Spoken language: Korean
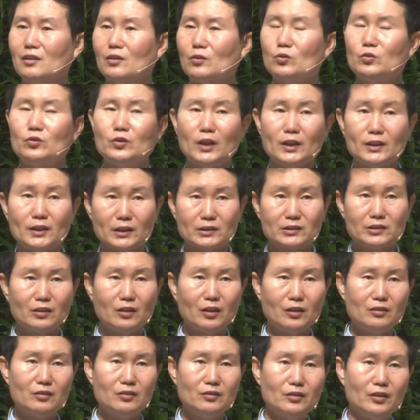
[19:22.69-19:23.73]
군사 작전
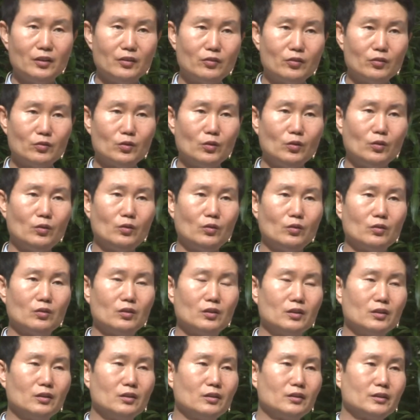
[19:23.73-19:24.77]
같은 데서도
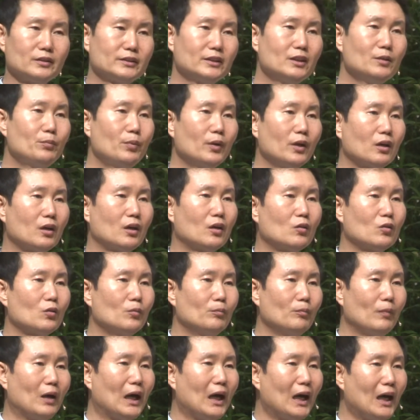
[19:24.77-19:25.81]
실패해 갖고
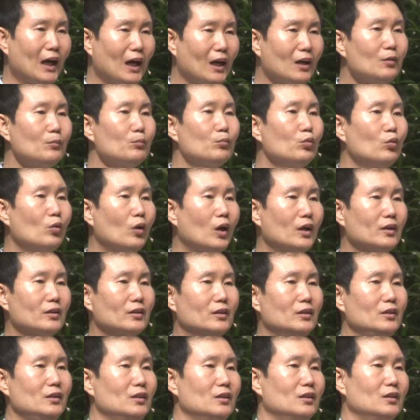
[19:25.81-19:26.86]
많은
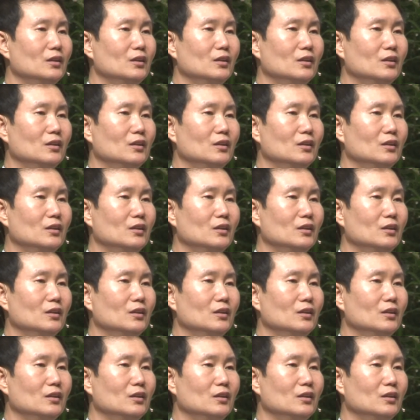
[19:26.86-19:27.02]
부하들을